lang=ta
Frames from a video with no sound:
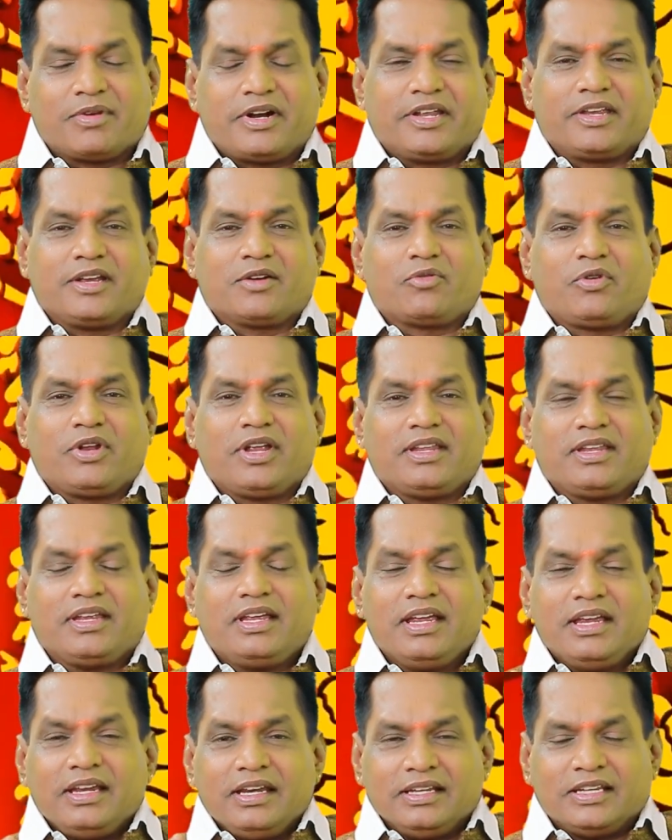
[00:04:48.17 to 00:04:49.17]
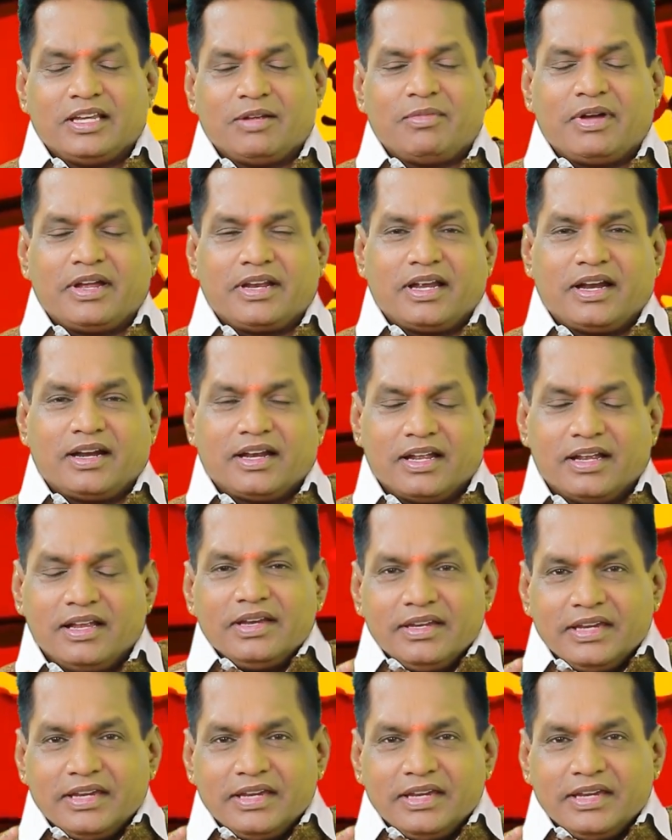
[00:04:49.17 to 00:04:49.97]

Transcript: கிடைக்கக்கூடியது இந்த மாதிரியான